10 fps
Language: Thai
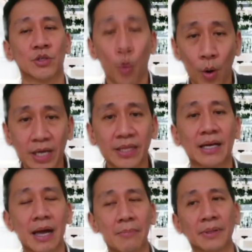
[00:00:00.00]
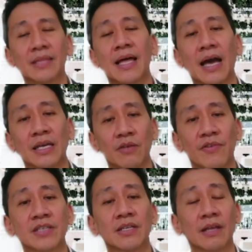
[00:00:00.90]
ช่วยในการพัฒนา
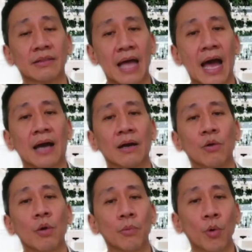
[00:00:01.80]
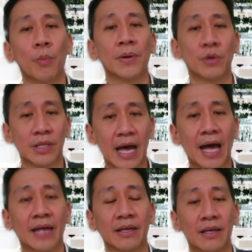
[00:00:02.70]
innovation ต่างๆ ควบคู่ไปด้วย
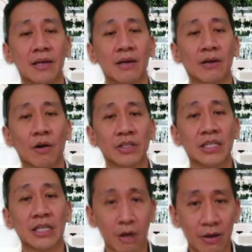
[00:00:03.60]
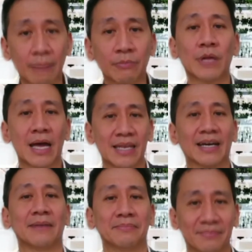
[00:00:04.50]
ได้ ก็ยินดีต้อนรับทุกท่าน
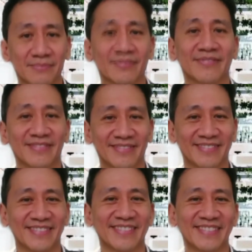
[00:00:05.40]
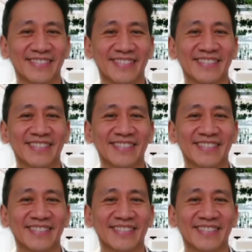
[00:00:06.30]
นะครับครับ